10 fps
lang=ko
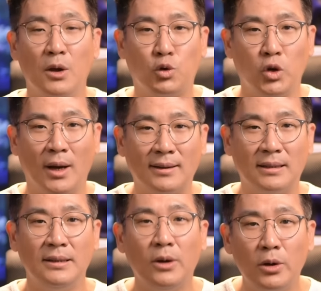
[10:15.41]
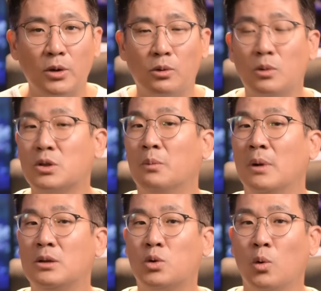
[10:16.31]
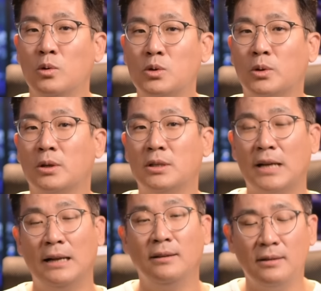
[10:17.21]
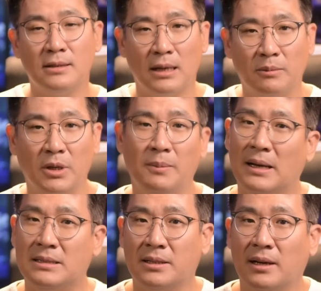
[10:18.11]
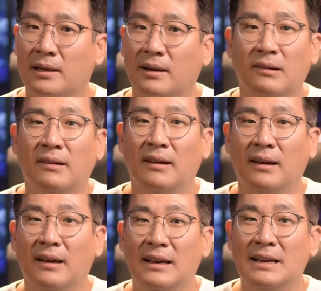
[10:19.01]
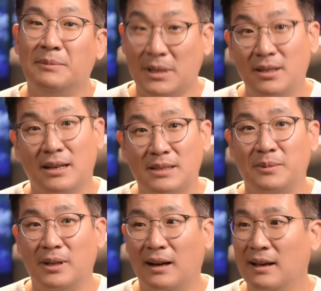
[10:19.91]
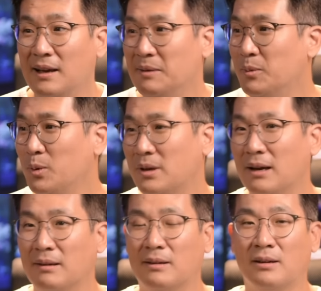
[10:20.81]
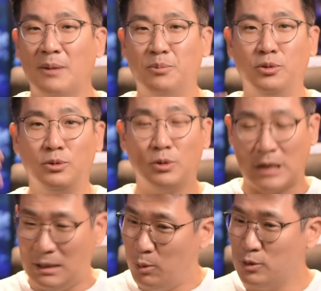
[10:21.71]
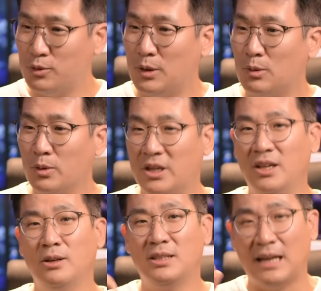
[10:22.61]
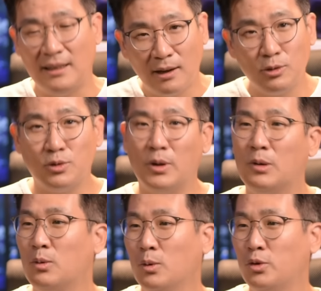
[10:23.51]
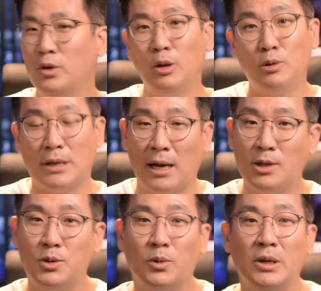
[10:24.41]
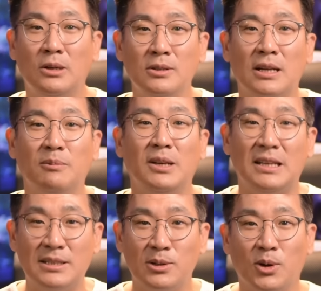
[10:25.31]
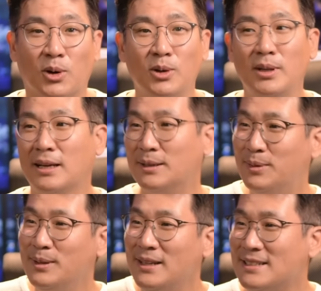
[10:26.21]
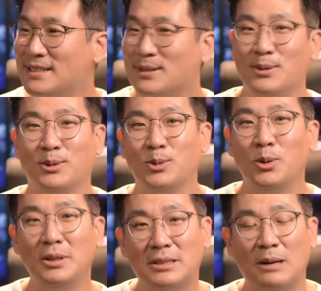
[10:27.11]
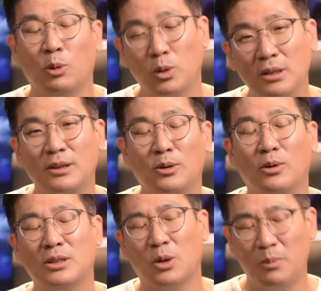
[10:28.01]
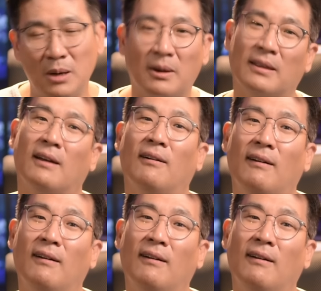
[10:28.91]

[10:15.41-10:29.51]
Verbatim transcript: 귀가 트여 있고 정말 좋은 소리를 잘 듣는 사람들이 많지가 않아요. 많지 않습니다. 뭐 그러니까 그래프도 잘 볼 수 있고 기기를 잘 다룰 수도 있고 튜닝도 잘 할 수 있고 이런 사람들이 있어요. 그런데 그분들이 실제로 소리는 잘 못 듣는 경우가 정말 많아요.